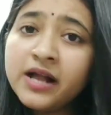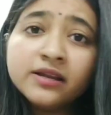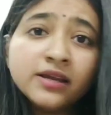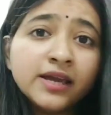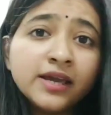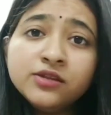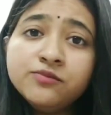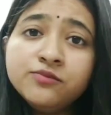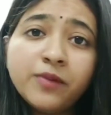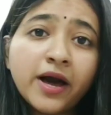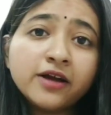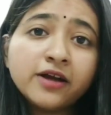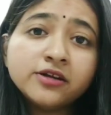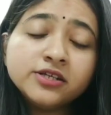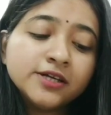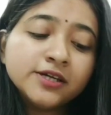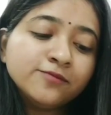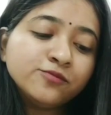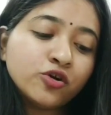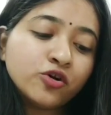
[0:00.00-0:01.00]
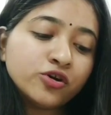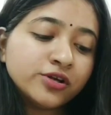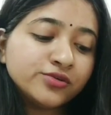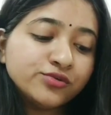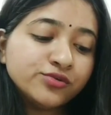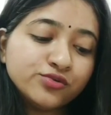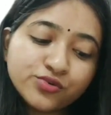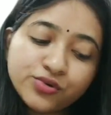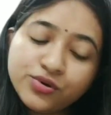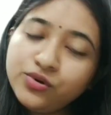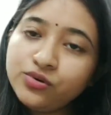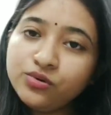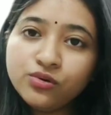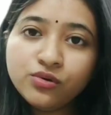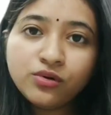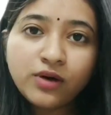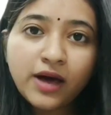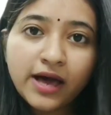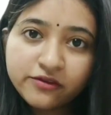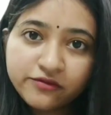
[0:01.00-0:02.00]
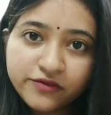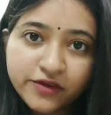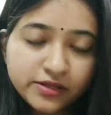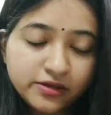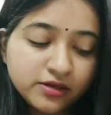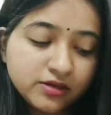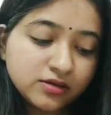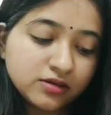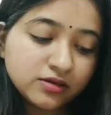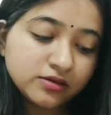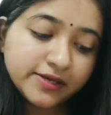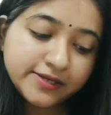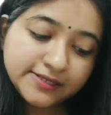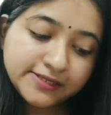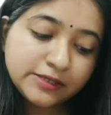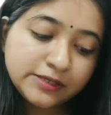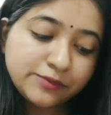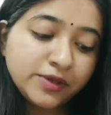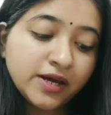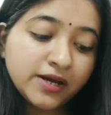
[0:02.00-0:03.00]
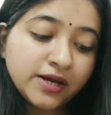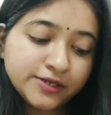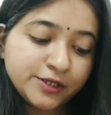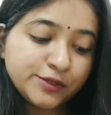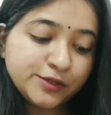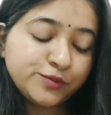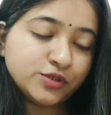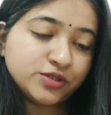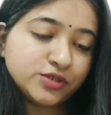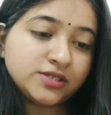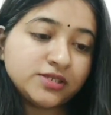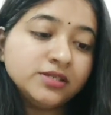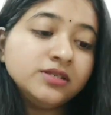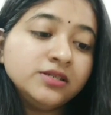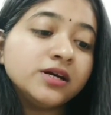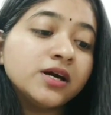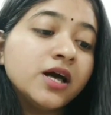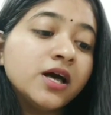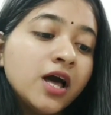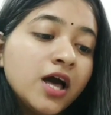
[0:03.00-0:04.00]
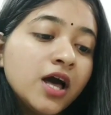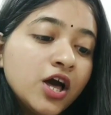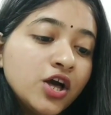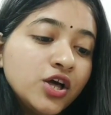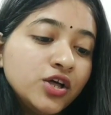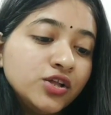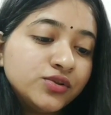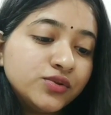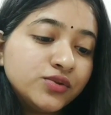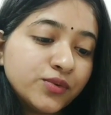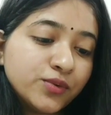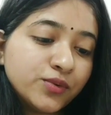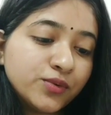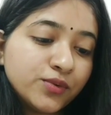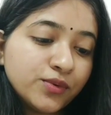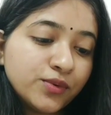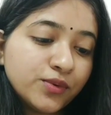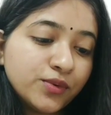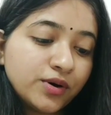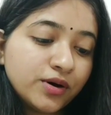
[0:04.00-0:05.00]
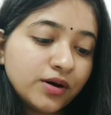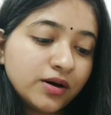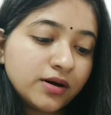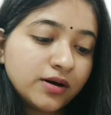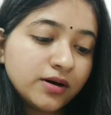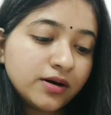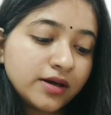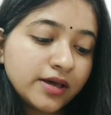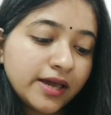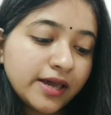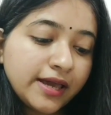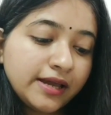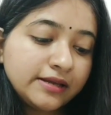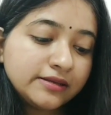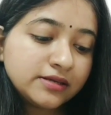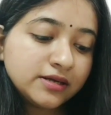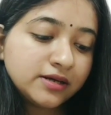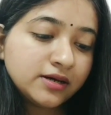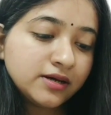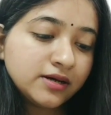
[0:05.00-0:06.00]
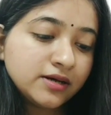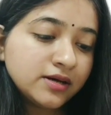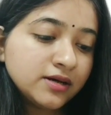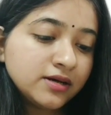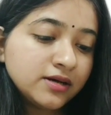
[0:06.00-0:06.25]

আর এই বায়োটিকের প্রোডাক্ট দুটোই হলো আয়ুর্বেদিক রেসিপি হান্ড্রেড পারসেন্ট তো এটা